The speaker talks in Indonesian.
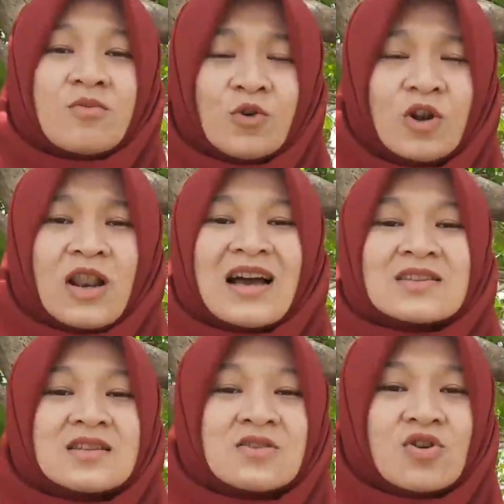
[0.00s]
full
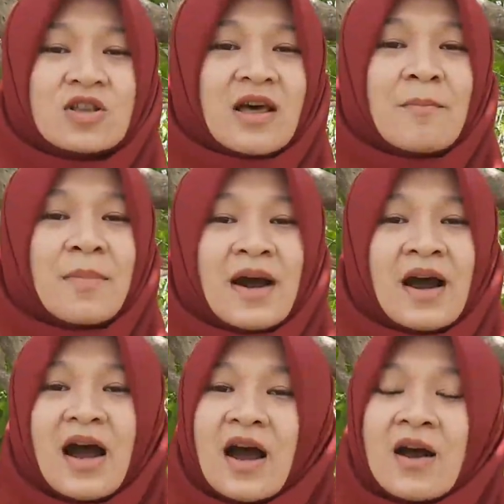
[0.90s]
ASI tok
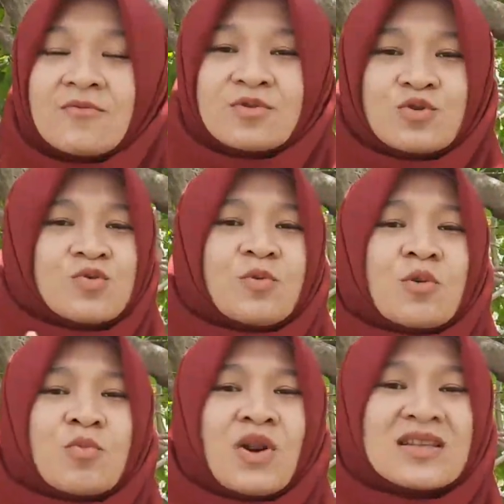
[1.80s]
tanpa susu
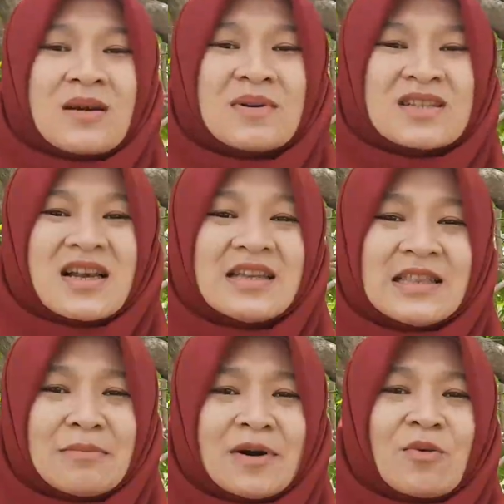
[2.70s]
formula sama sekali
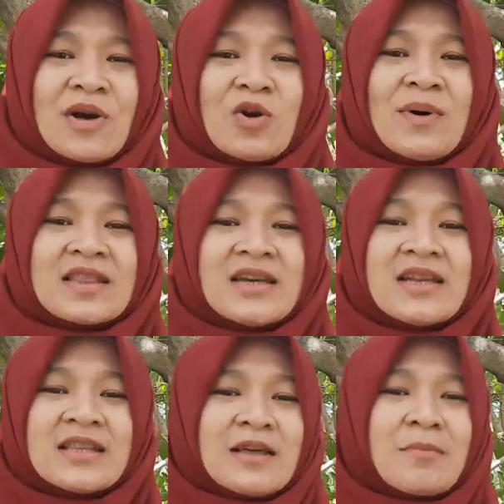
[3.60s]
tanpa
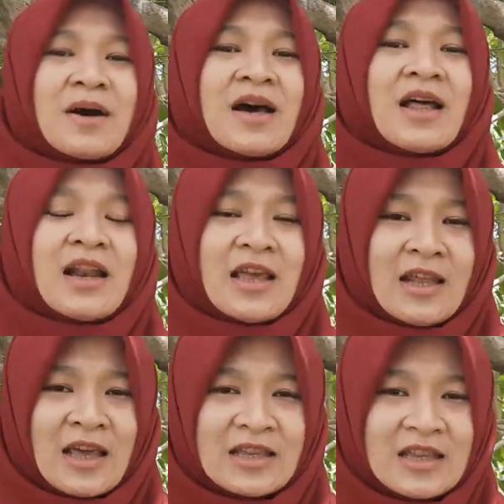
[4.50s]
obat-obatan dan tanpa hal-hal
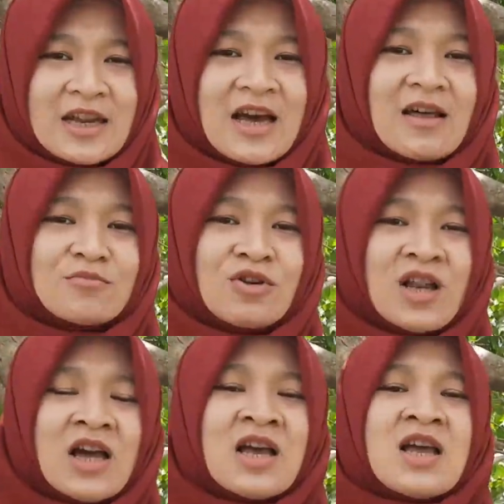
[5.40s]
yang lainnya
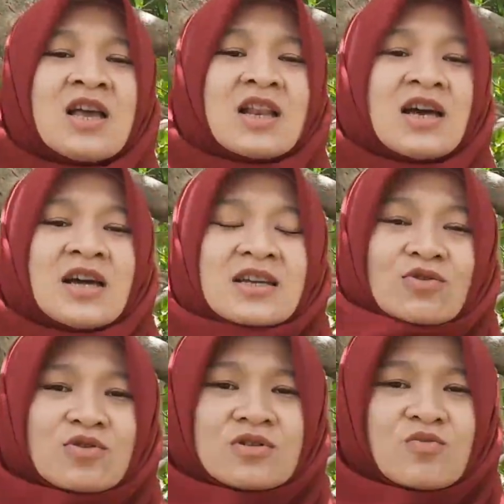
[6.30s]
alhamdulillah nah
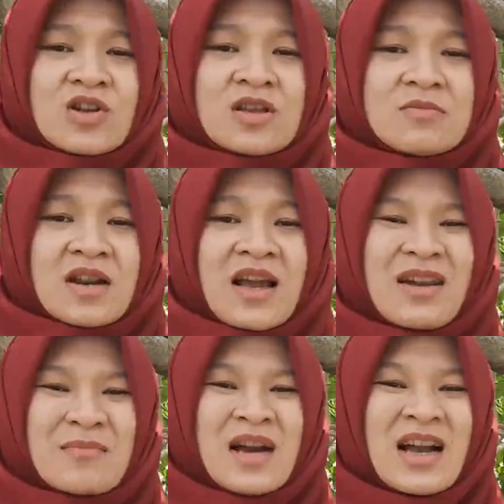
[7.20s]
itu semuanya
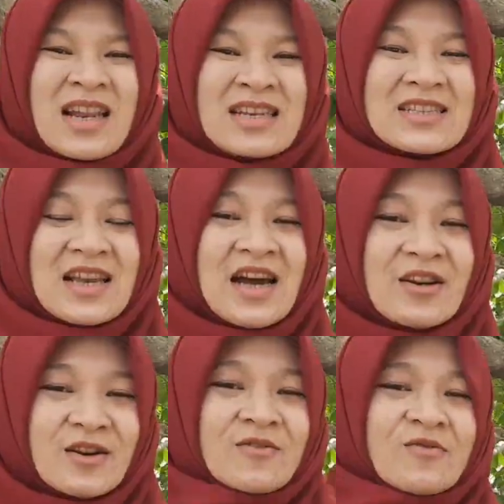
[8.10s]
berkat makanan
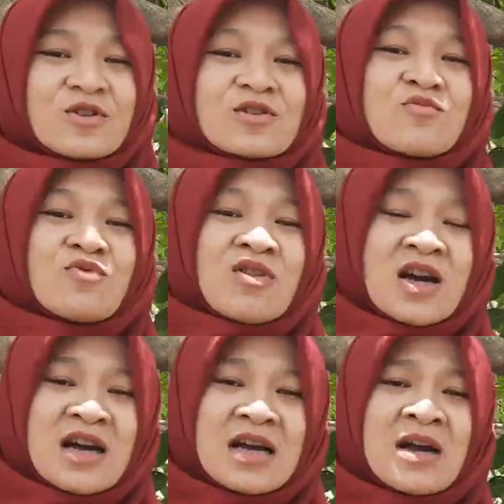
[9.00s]
sehat real food
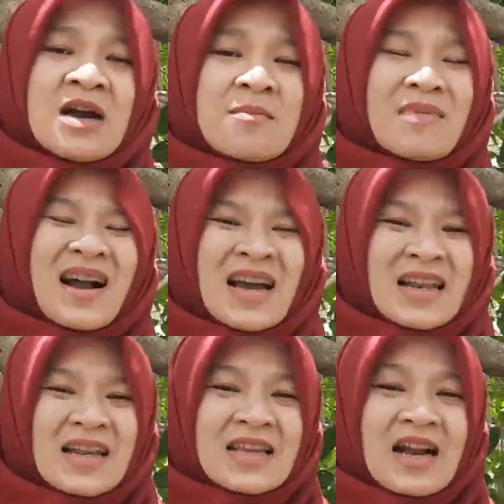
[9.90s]
semua
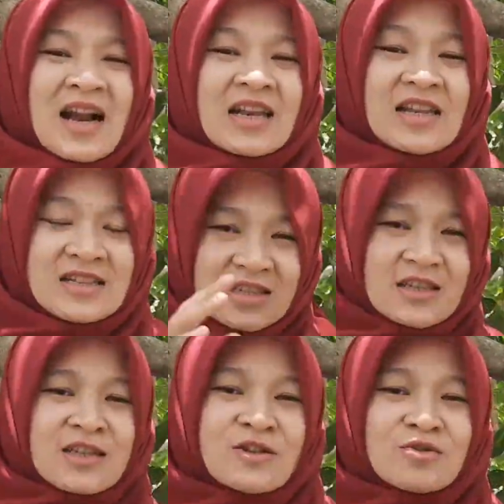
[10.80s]
makanan yang ada di
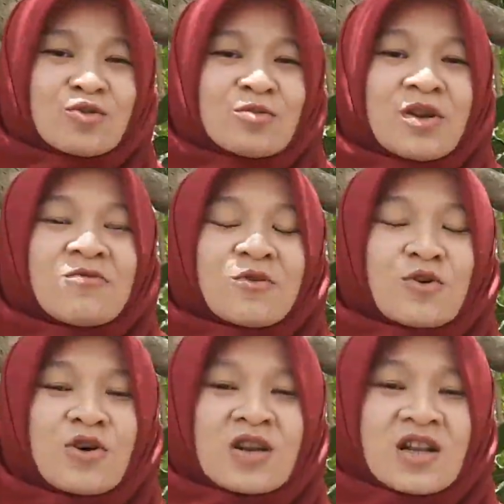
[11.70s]
channel YouTube Real Food
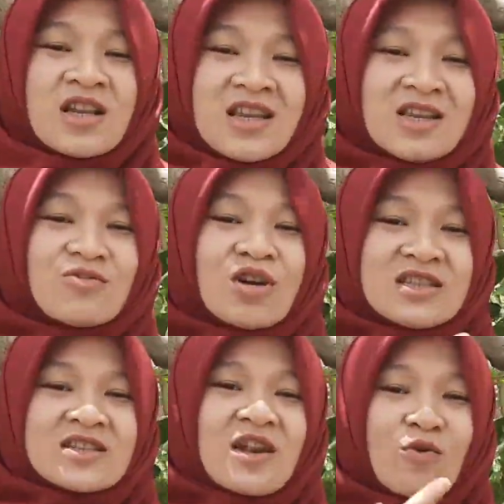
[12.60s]
Corner ini itu
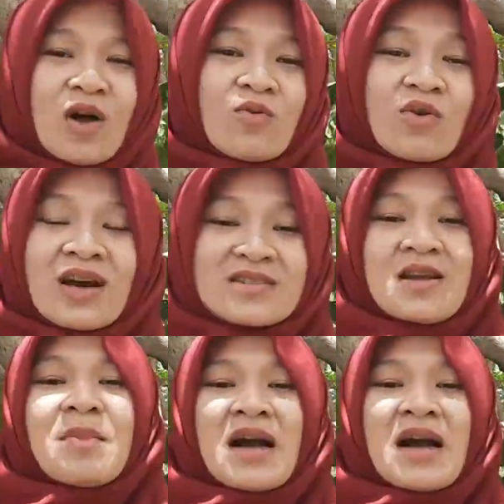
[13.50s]
aja saya ulang-ulang saya